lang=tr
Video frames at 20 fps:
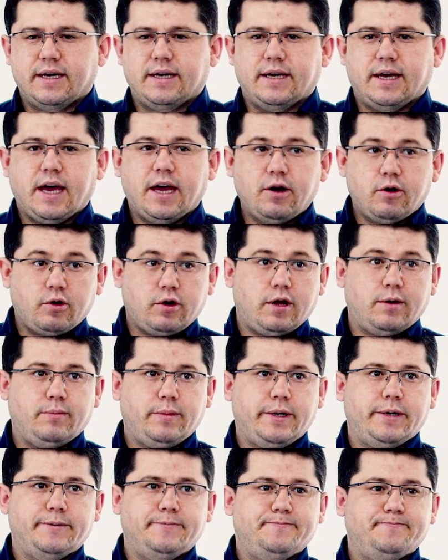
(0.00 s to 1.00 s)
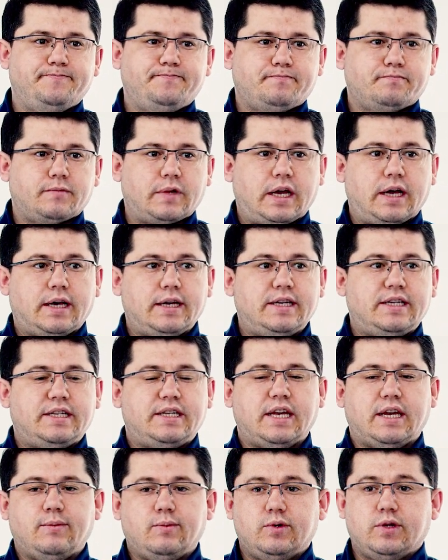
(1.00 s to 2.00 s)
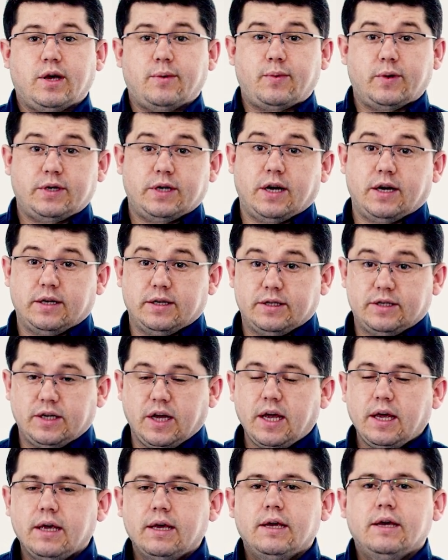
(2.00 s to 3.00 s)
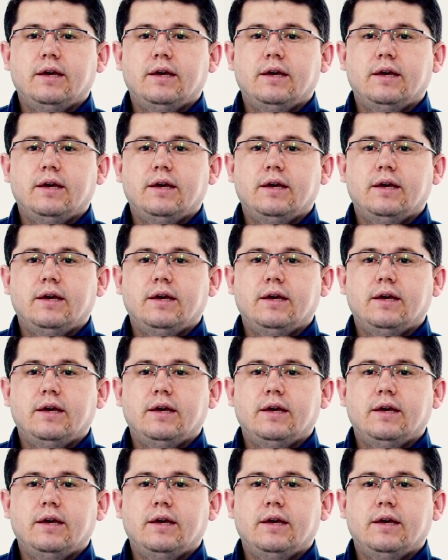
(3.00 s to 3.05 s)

en önemli isteğimiz yapacağınız şey